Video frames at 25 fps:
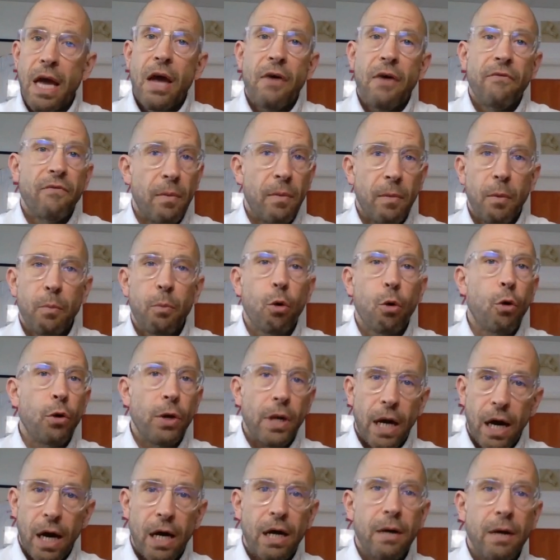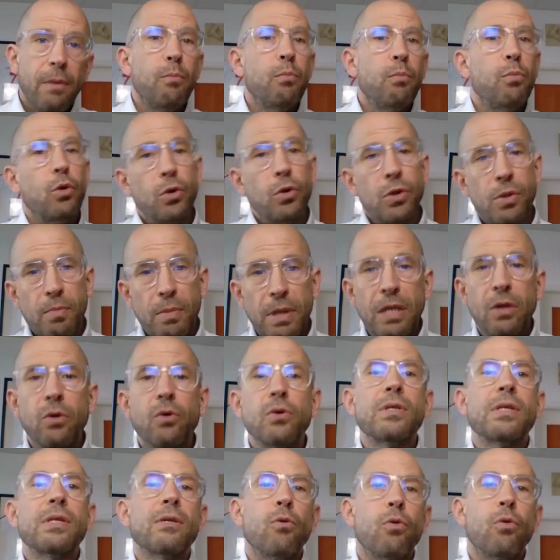wenn man pro Jahr plus
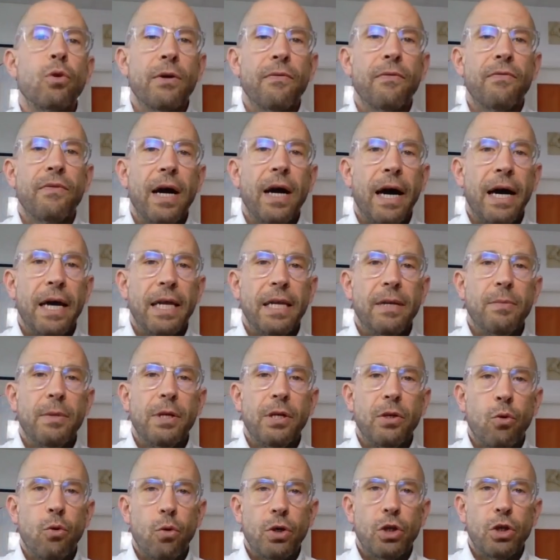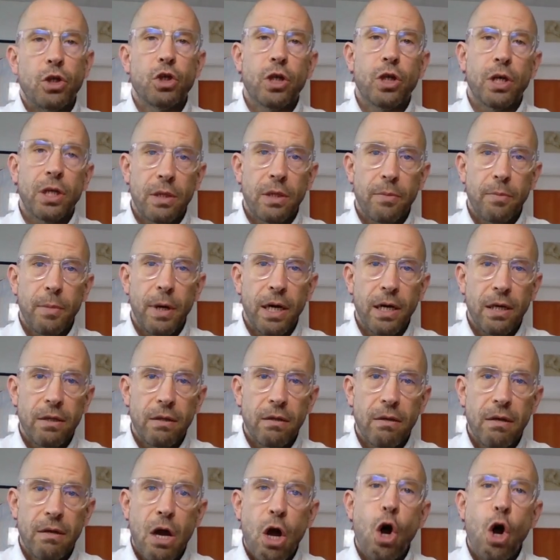minus ungefähr eine Million Schritte macht